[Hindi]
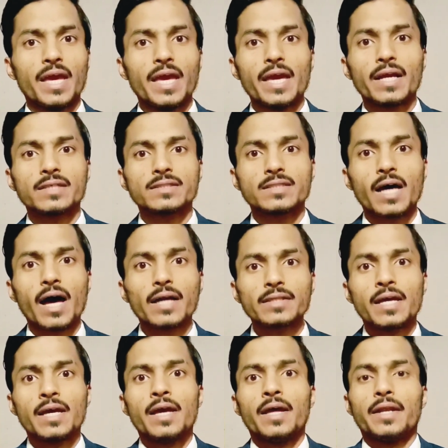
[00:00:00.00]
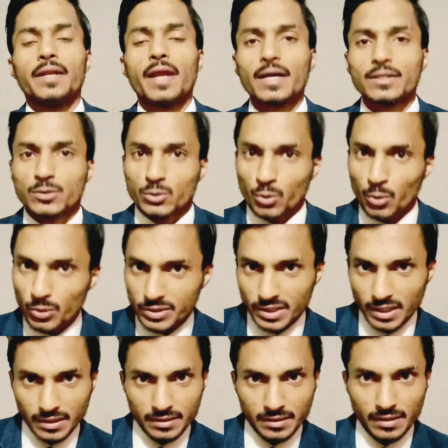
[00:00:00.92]
एक जात ना सो
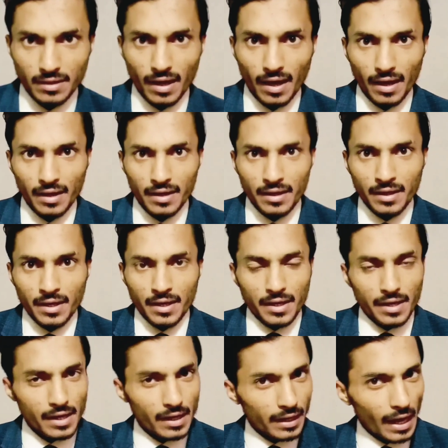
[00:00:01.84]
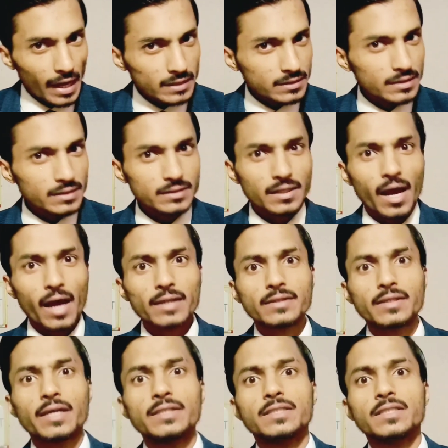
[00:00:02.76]
सकती है एक ऐसी
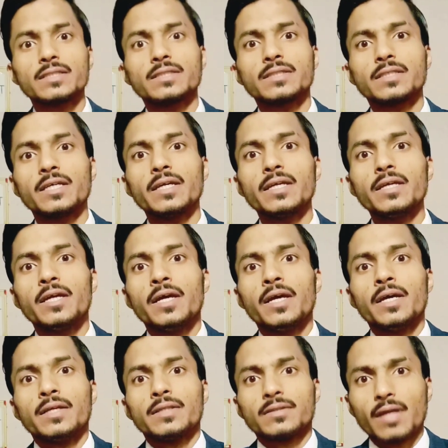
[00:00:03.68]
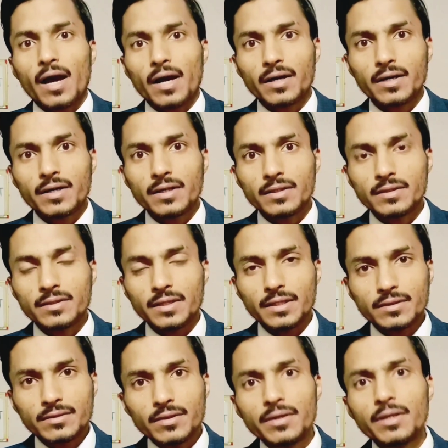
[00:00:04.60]
जात के जिसकी ताकत
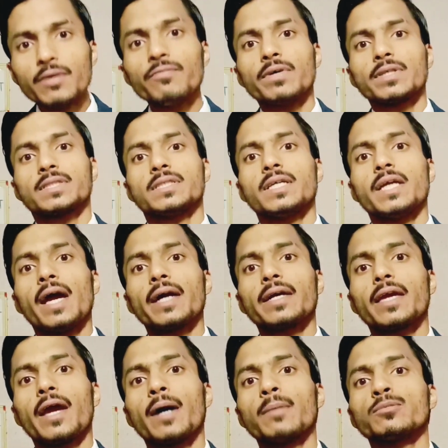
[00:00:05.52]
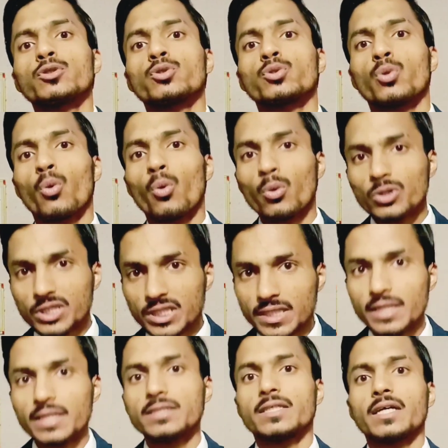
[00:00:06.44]
इतनी वसी है कि हम सोच
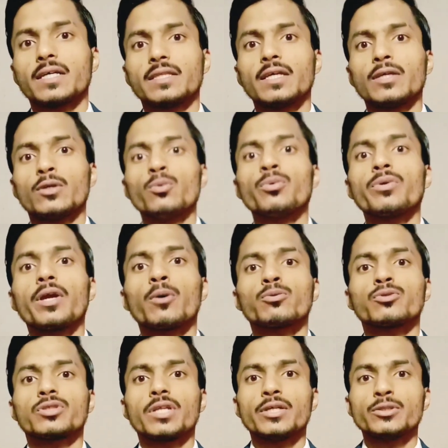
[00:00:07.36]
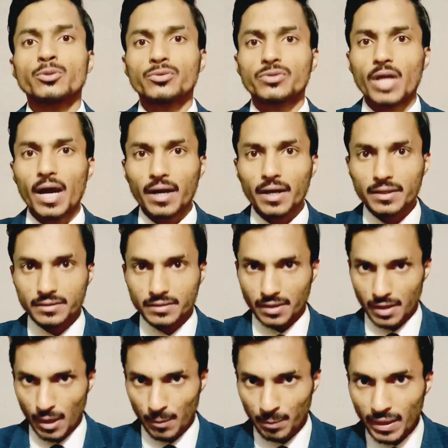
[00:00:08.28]
ही नहीं सकते क्योंकि उसने जो ताकत
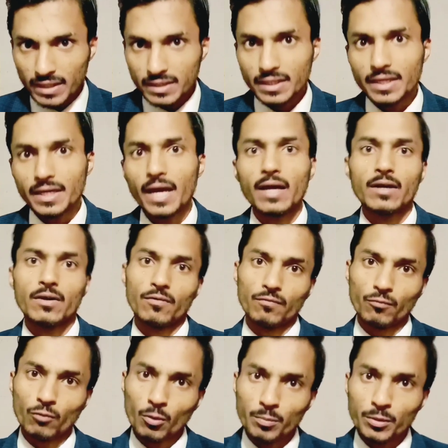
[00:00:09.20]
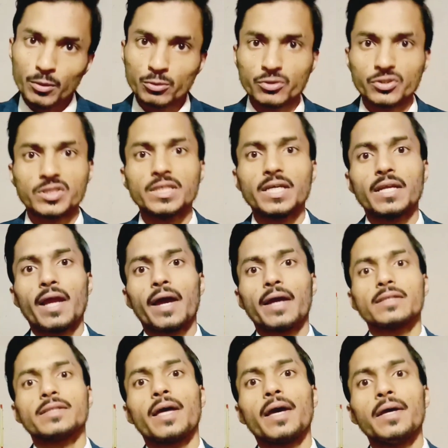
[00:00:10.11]
हमें दी है वो भी उसकी
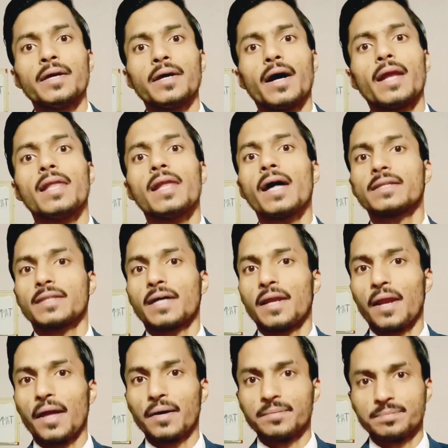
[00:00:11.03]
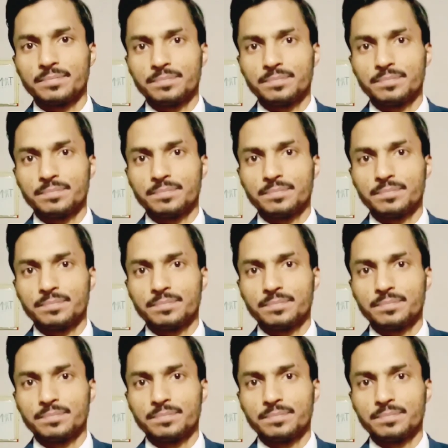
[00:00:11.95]
अनायत है अल्लाह ताला